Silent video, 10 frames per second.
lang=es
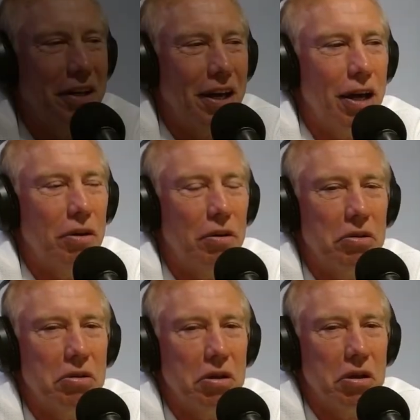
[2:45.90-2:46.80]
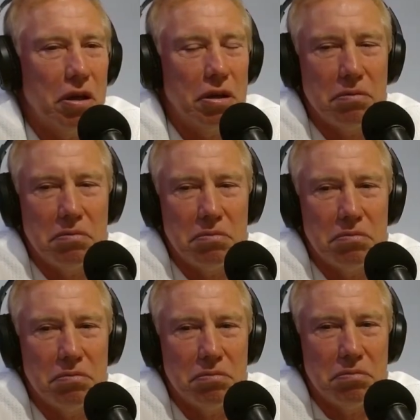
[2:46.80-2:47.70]
Carlos y dice,
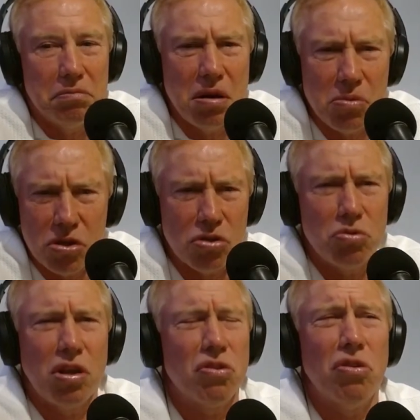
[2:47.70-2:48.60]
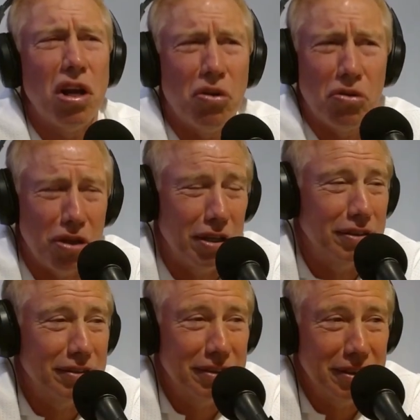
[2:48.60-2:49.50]
mire muchacho, una sola cosa.
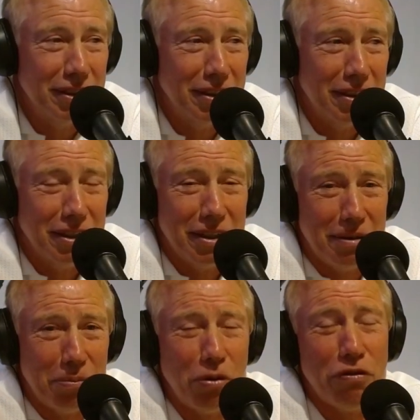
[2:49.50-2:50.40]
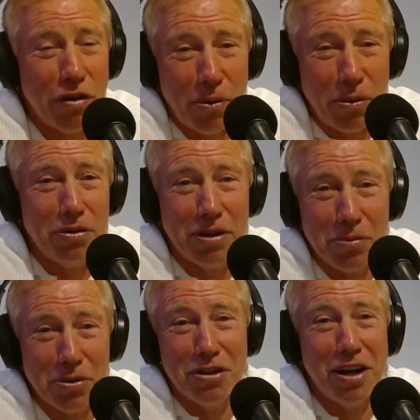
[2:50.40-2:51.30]
Por favor,
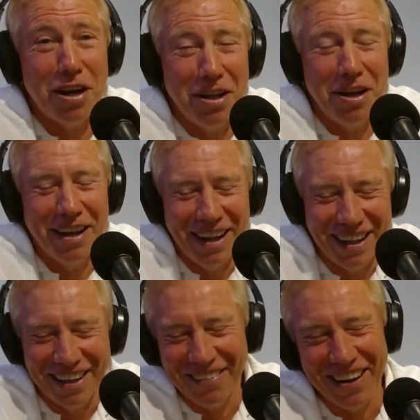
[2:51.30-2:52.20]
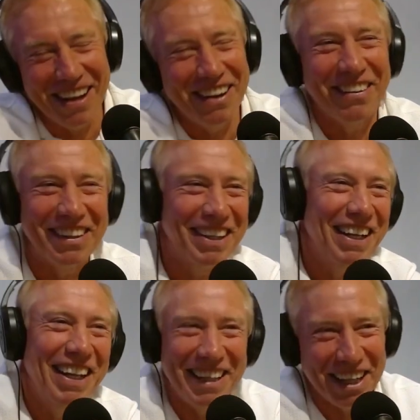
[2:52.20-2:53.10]
démosle al de blanco y
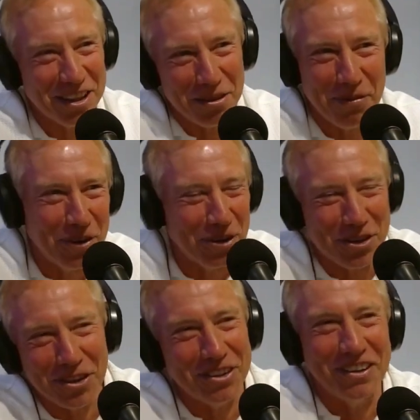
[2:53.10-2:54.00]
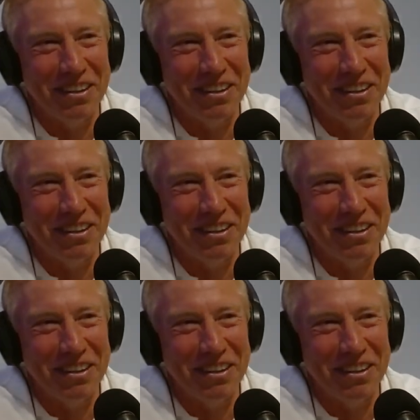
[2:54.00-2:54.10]
celeste que somos nosotros,